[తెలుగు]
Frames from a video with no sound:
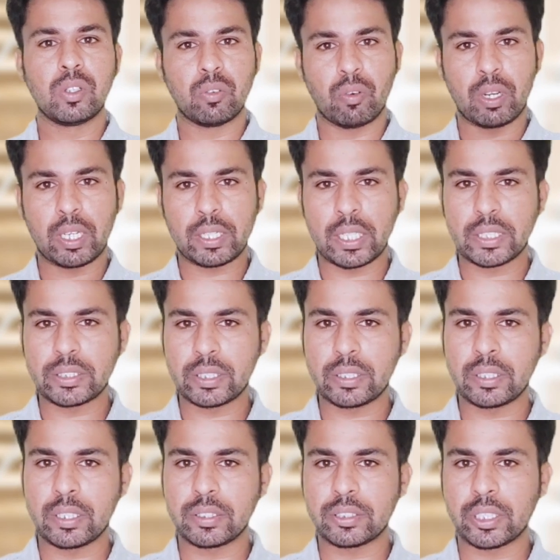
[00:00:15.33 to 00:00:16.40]
వాళ్ళకి
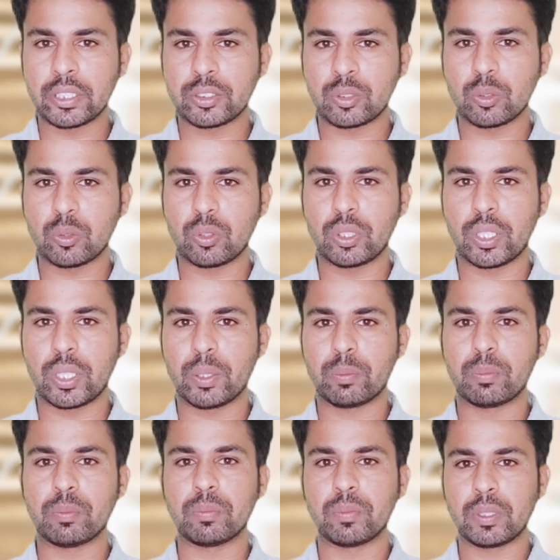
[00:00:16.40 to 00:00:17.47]
నచ్చింది చేస్తూ ఉండడం
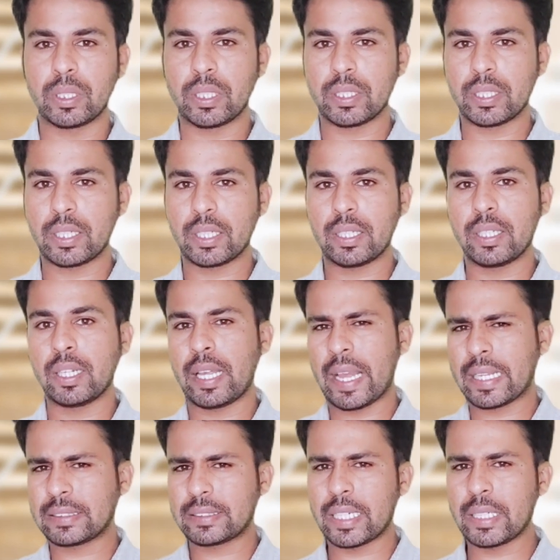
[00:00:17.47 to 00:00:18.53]
లేదా ఇలా
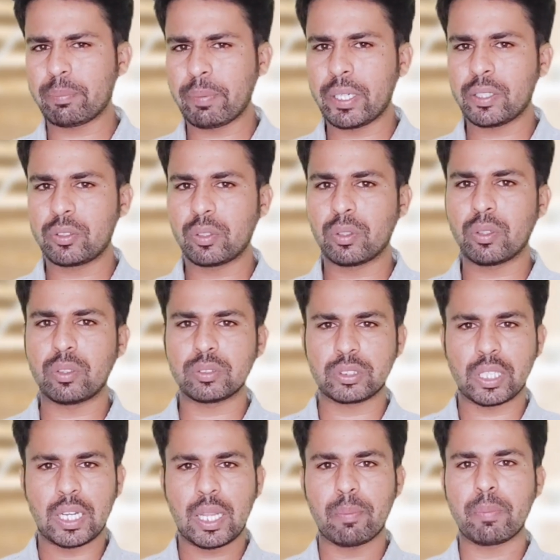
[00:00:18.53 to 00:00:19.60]
ఎగ్జైట్మెంట్తో
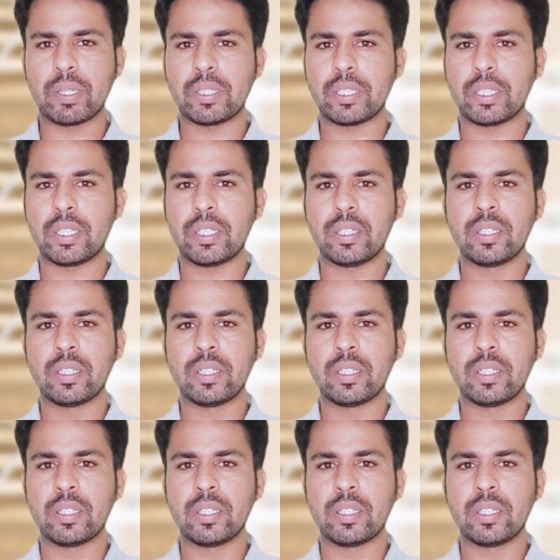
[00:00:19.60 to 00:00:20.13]
చాలామంది